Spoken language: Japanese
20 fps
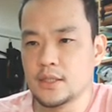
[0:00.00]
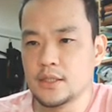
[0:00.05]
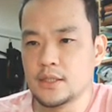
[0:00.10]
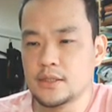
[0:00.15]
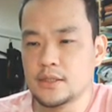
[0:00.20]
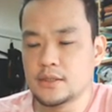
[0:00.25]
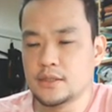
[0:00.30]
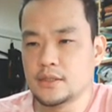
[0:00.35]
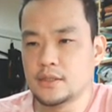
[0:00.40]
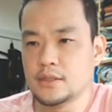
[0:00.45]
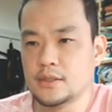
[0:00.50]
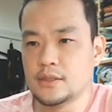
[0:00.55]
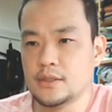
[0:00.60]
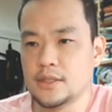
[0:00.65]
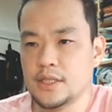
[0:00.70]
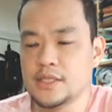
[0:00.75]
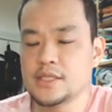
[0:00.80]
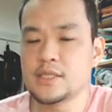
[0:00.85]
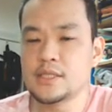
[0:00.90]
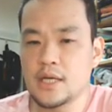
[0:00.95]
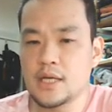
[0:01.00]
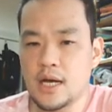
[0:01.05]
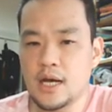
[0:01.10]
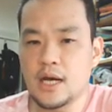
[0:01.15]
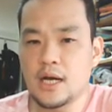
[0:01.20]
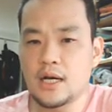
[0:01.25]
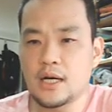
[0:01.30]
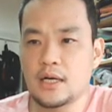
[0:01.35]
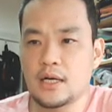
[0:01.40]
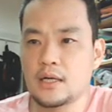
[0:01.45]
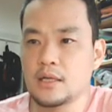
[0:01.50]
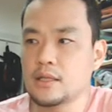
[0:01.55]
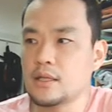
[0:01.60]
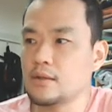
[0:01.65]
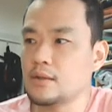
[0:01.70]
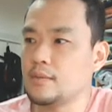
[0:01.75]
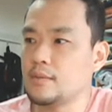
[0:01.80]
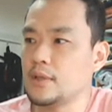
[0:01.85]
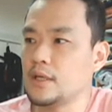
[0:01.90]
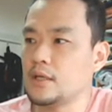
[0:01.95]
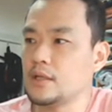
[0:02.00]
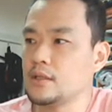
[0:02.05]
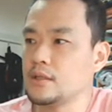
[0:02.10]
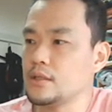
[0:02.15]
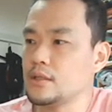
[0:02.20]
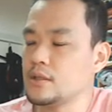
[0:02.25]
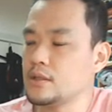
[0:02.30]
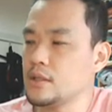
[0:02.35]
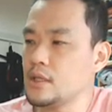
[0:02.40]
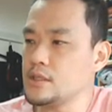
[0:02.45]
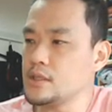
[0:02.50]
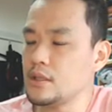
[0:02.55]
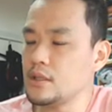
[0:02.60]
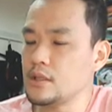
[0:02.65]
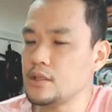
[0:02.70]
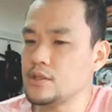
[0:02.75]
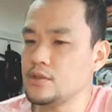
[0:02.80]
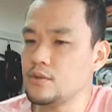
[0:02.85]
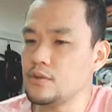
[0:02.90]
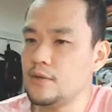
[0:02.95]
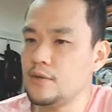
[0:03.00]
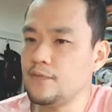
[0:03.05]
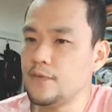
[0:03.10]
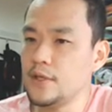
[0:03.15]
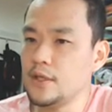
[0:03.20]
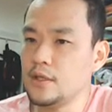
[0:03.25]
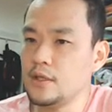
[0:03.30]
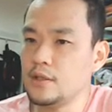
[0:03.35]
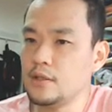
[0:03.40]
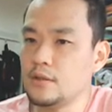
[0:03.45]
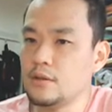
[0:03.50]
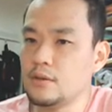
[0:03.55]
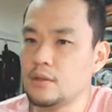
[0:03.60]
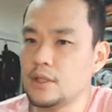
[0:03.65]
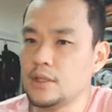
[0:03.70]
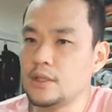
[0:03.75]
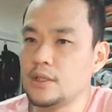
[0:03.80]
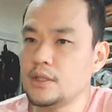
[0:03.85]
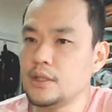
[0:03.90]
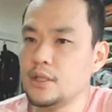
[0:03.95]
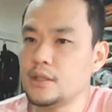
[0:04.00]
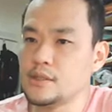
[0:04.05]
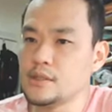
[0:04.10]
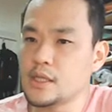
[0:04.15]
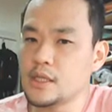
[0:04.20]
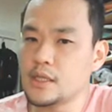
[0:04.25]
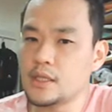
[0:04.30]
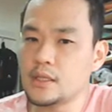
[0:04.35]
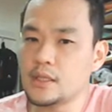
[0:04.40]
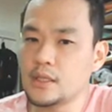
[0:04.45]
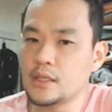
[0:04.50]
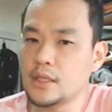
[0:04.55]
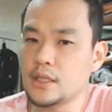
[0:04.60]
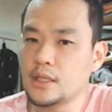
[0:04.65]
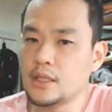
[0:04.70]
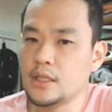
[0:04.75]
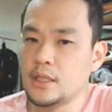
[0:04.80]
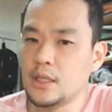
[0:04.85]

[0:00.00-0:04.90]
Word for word: う率が、例えば確かね、ジョン・ F・ ケネディとか行ってるんじゃなかったかな。